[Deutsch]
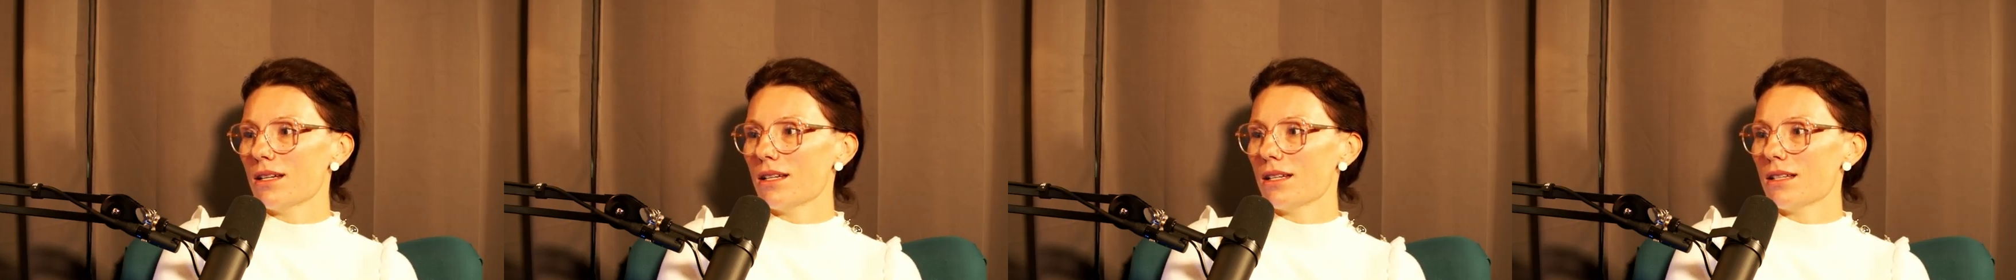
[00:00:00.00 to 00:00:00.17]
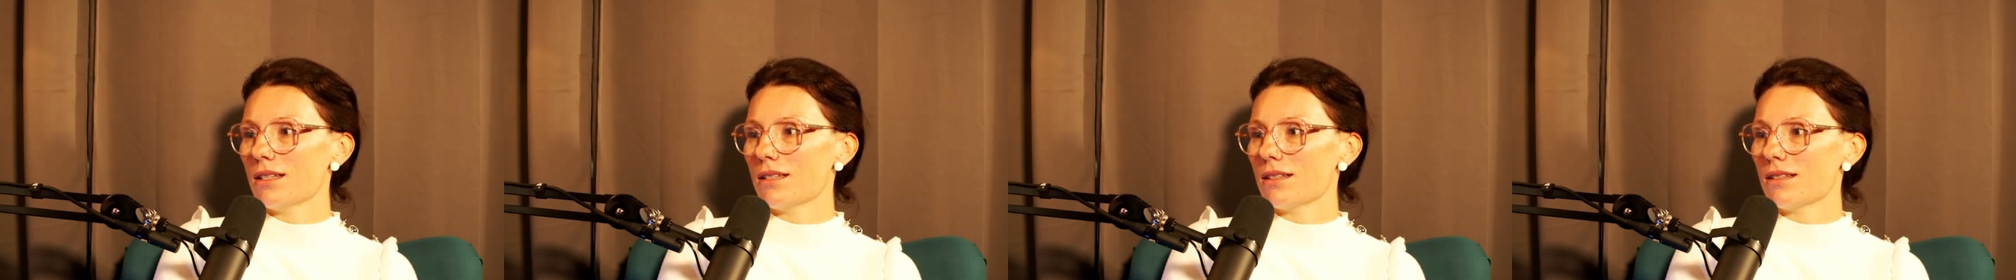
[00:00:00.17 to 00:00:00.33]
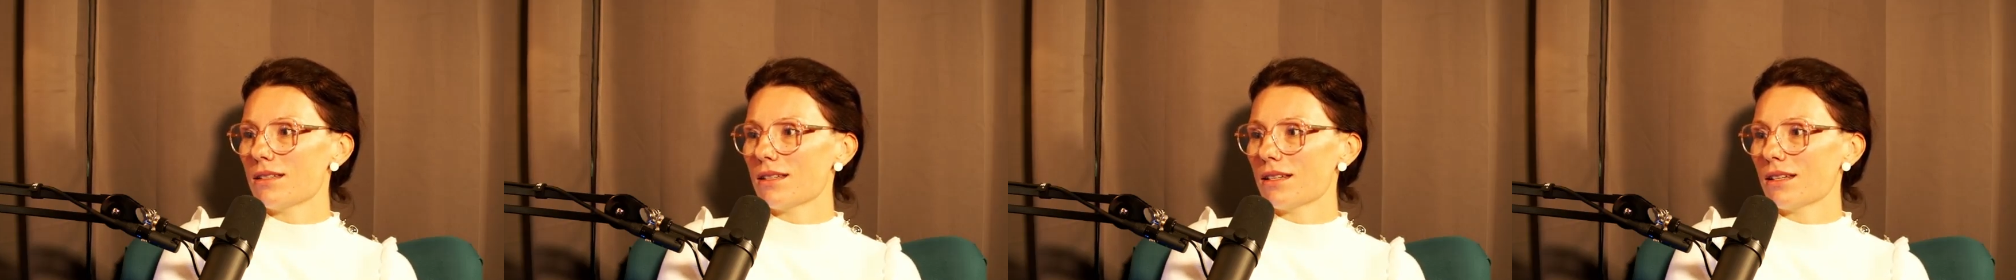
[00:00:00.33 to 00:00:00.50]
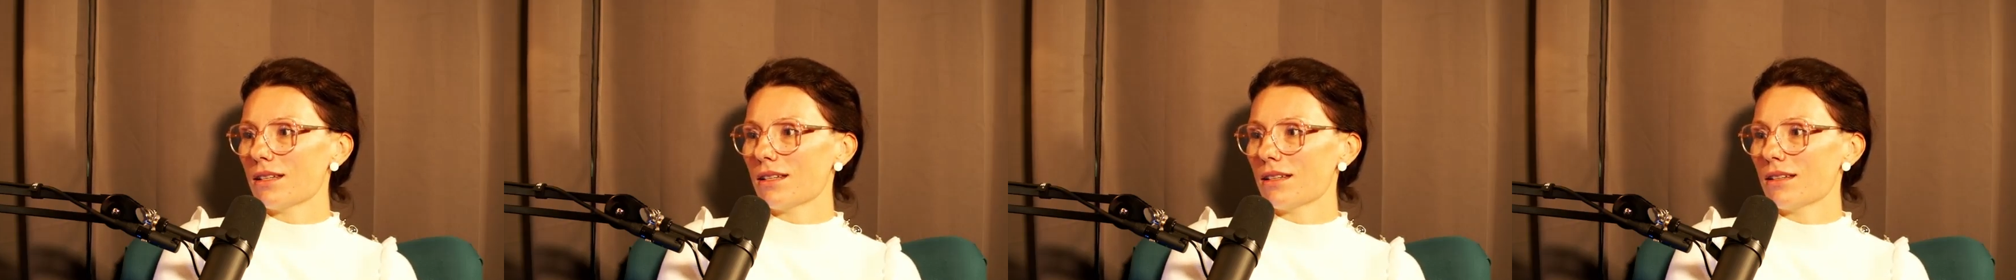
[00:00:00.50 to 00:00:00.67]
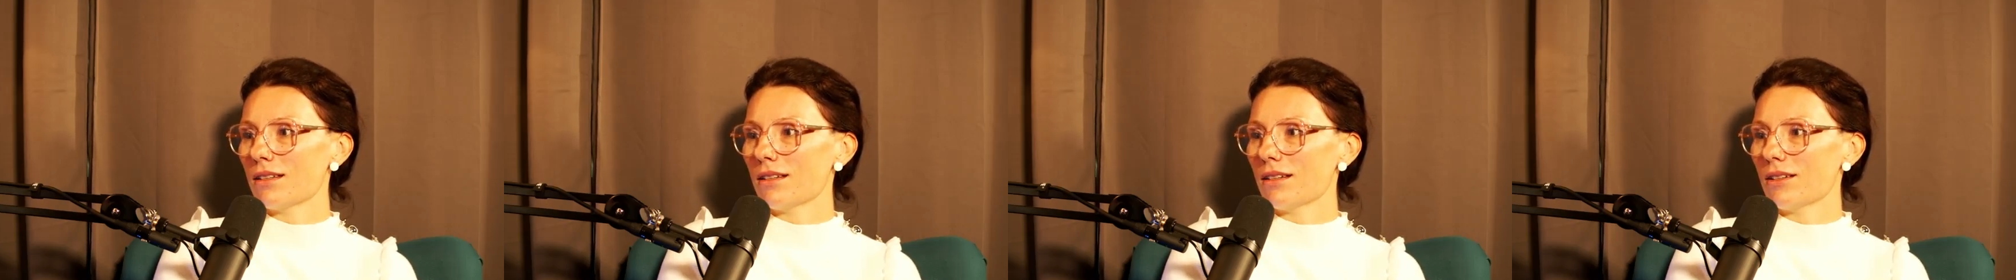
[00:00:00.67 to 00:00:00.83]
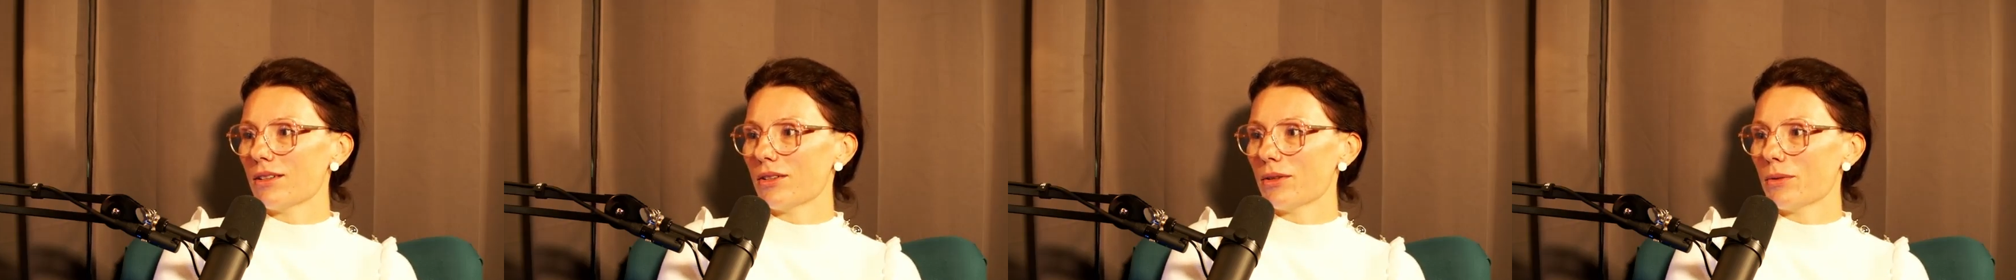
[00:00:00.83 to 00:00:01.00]
ist
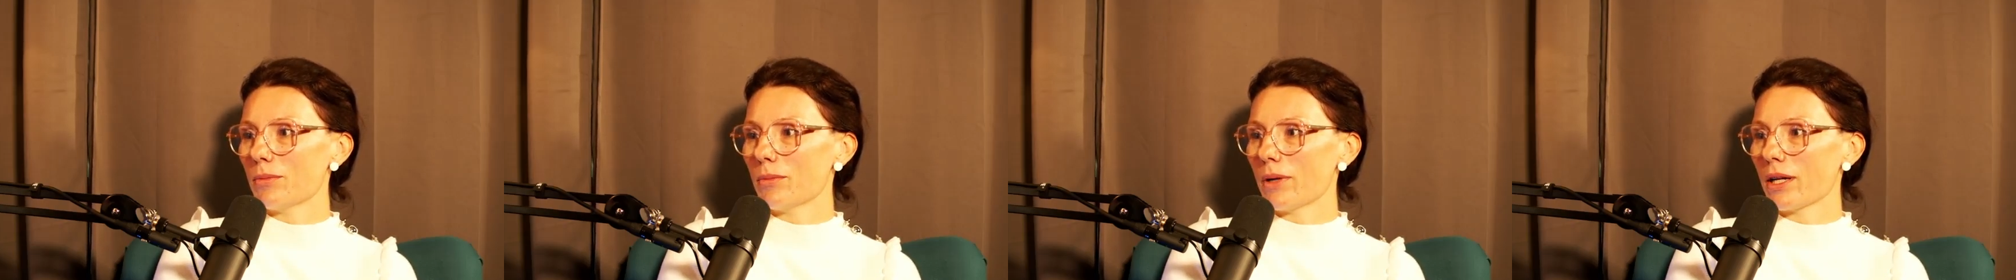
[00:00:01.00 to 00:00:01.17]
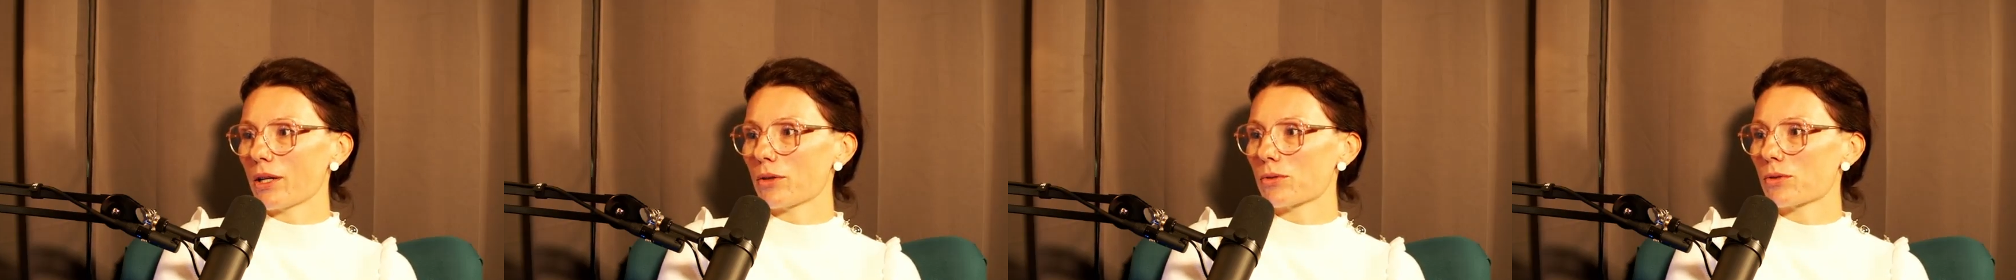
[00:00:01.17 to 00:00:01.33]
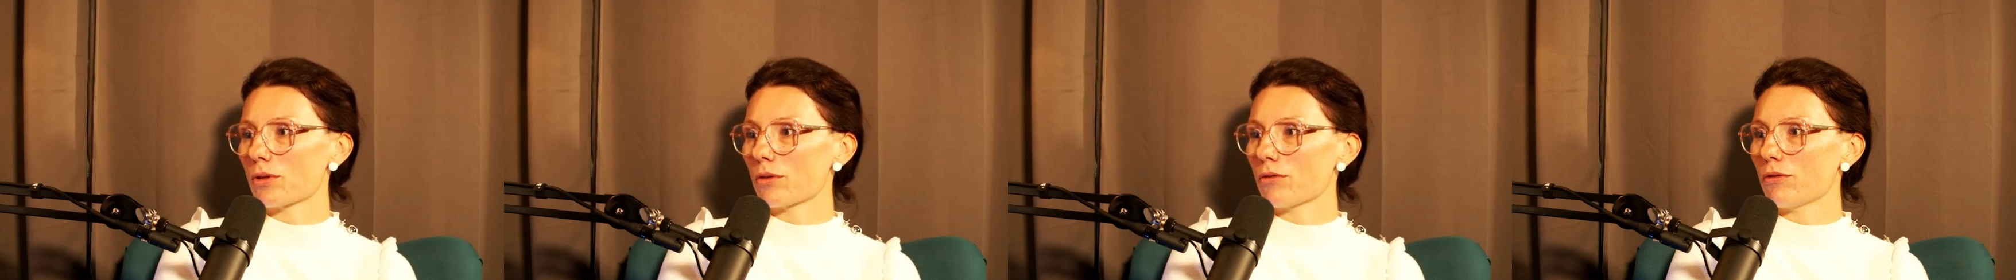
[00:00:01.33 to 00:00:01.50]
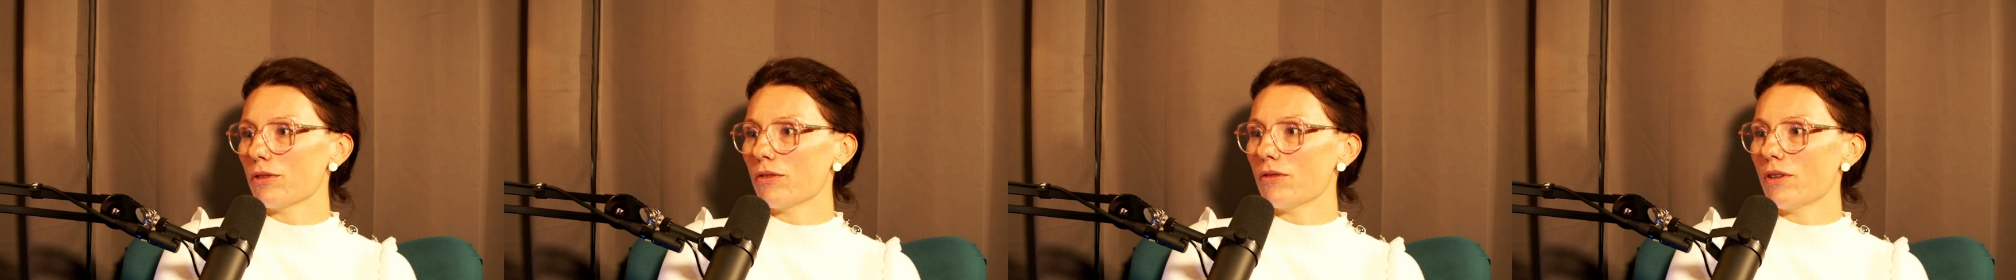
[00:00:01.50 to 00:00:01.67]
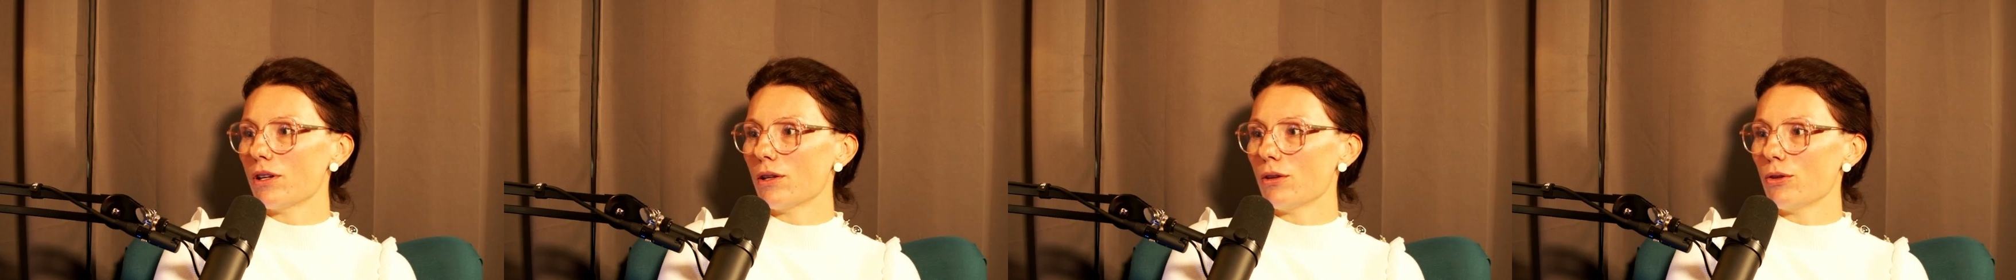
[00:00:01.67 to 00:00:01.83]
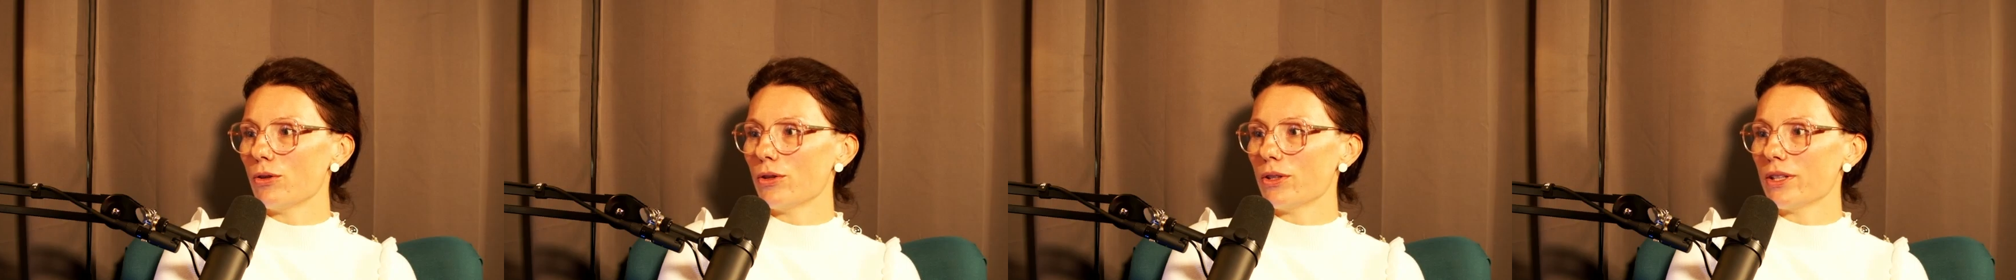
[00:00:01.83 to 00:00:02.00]
denn äh, Microsoft Viva
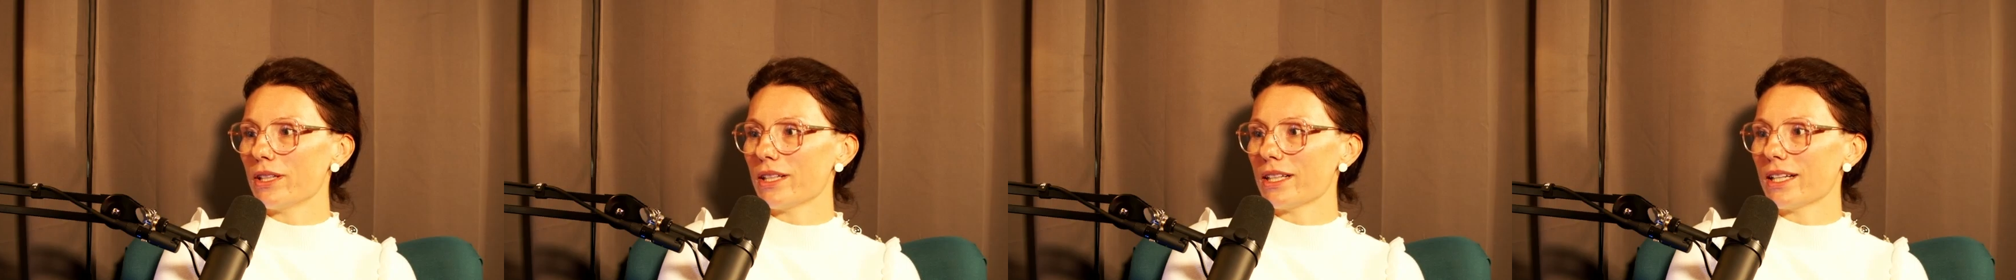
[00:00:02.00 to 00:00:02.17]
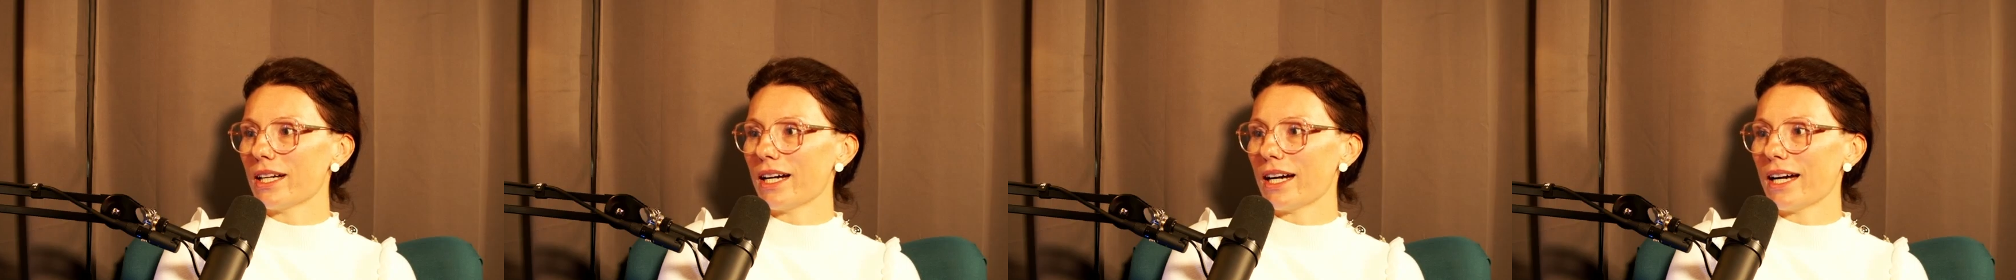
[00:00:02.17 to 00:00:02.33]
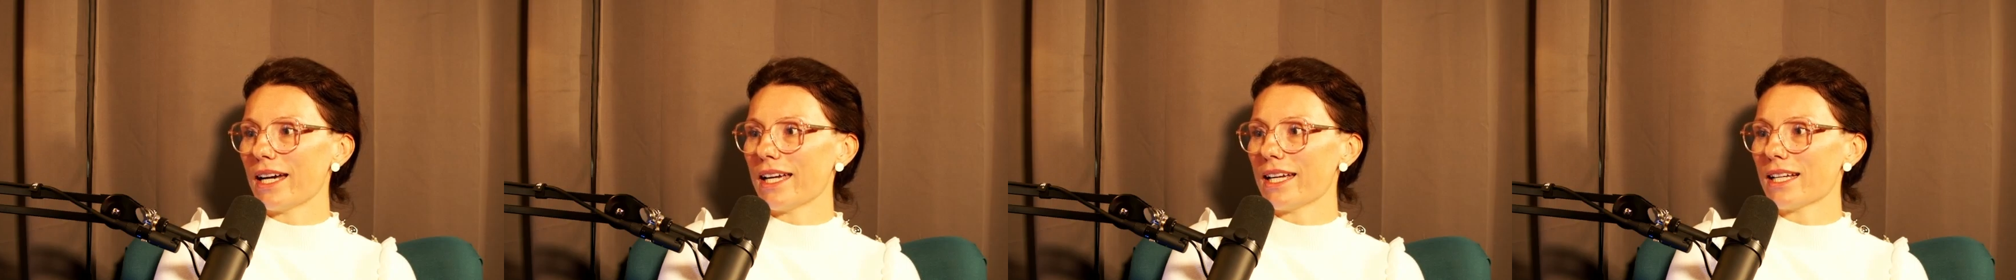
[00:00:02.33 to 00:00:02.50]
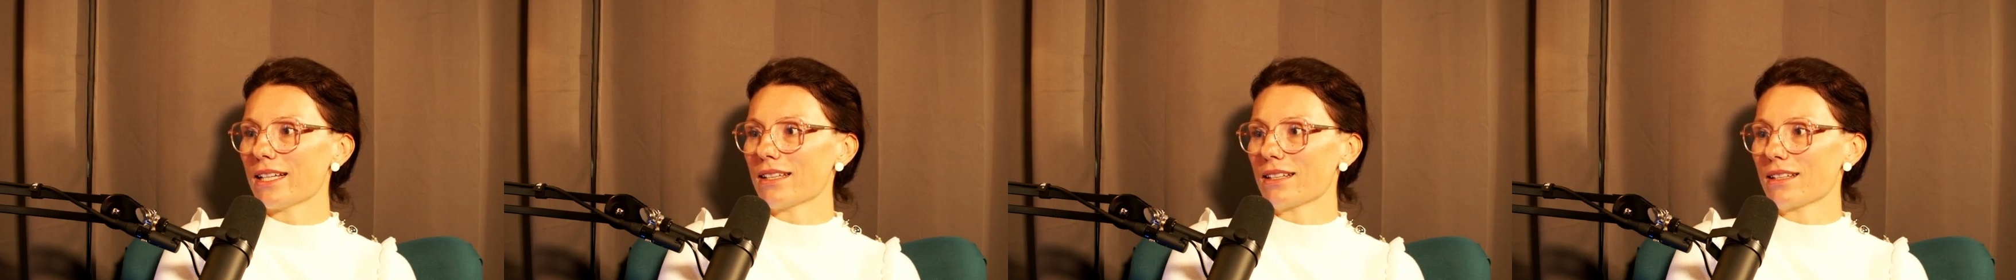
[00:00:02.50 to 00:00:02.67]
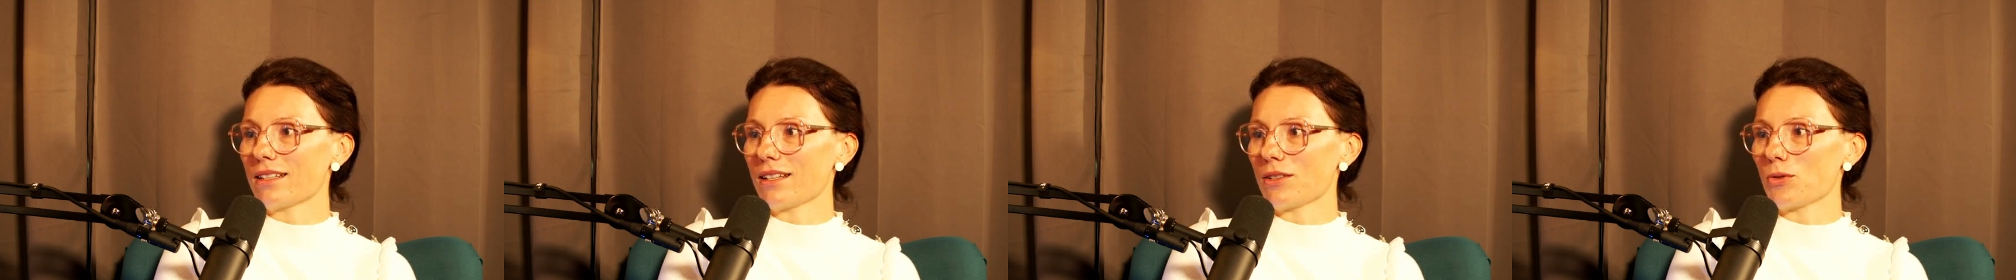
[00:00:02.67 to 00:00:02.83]
Learning geeignet?